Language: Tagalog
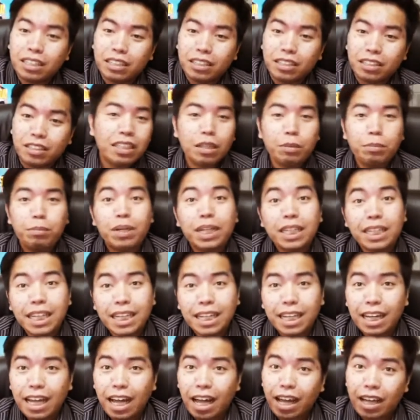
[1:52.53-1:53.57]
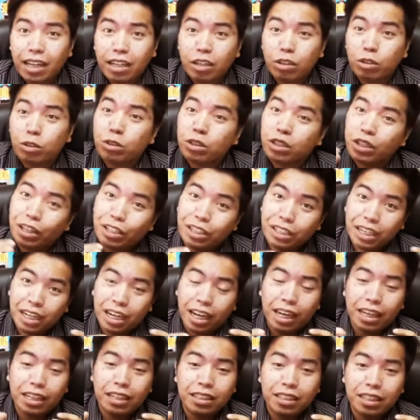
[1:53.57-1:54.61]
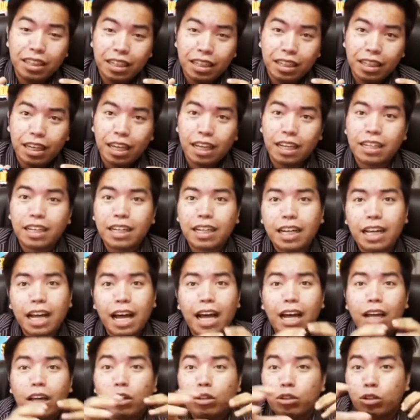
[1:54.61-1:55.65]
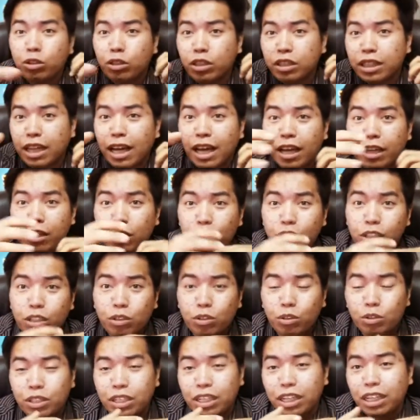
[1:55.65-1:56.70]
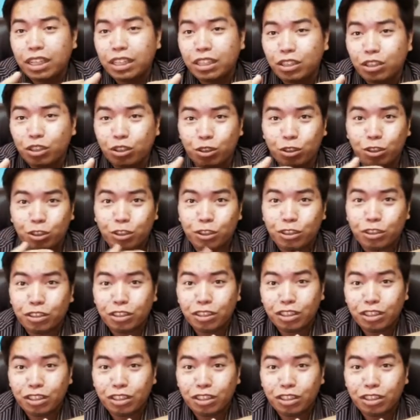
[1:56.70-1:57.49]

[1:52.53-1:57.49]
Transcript: ba diba, nagkakaroon kayo ng idea, nagkakaroon tayo ng connection,